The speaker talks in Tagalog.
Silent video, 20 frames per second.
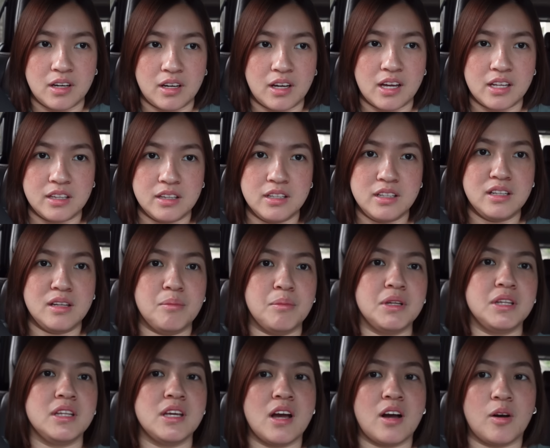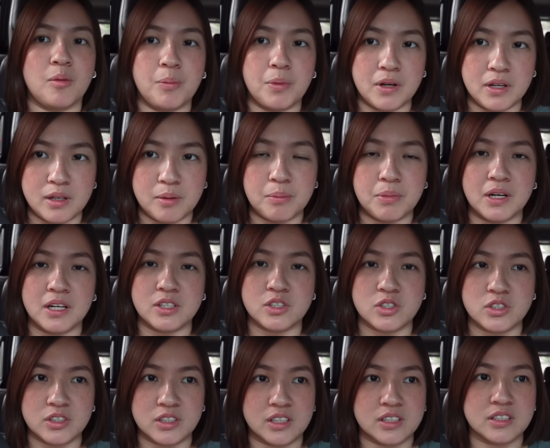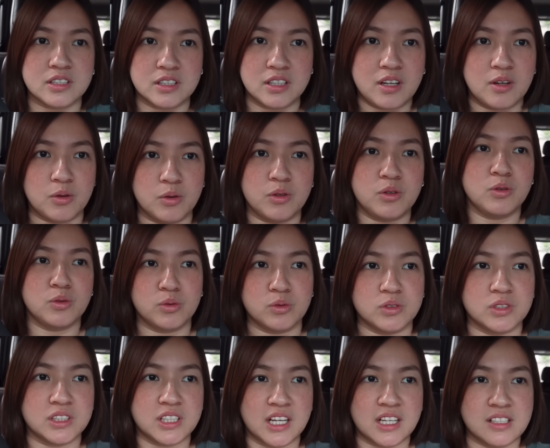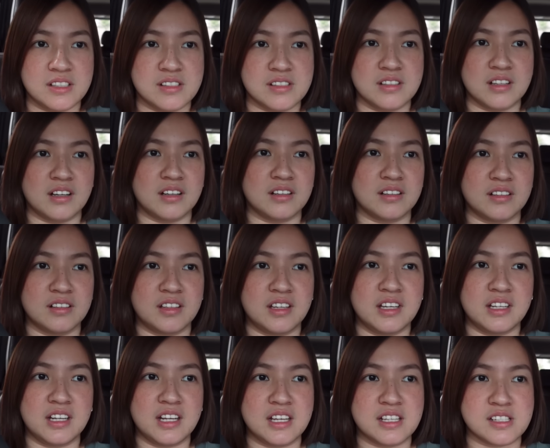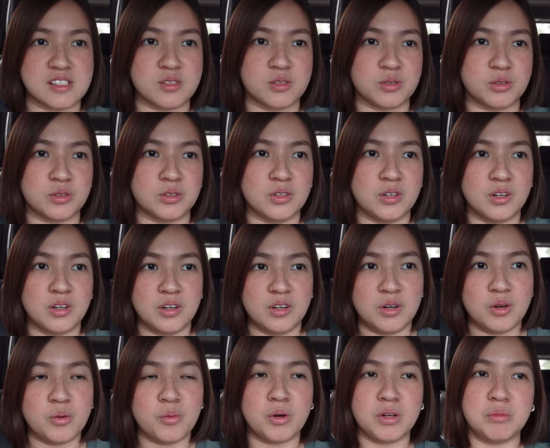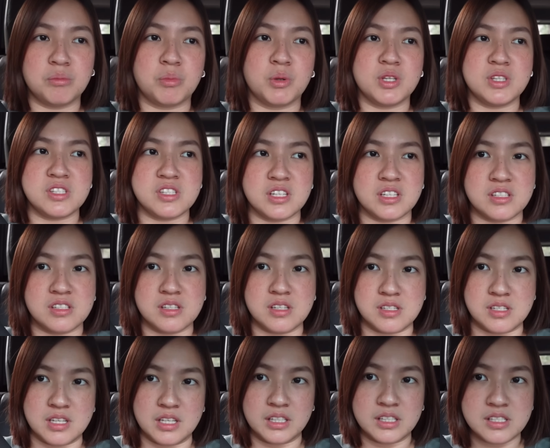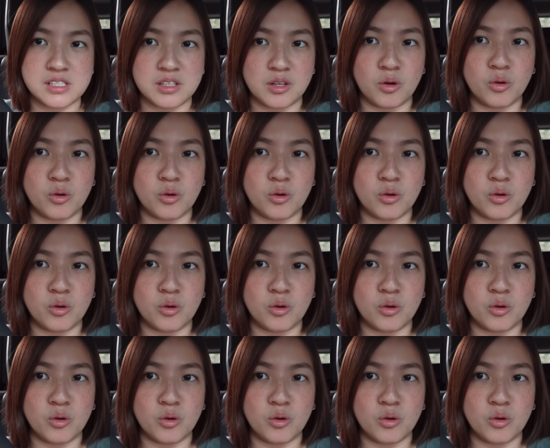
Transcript: At di naman niya ako pre-pressure kasi daw yung size ng kineso 1.66.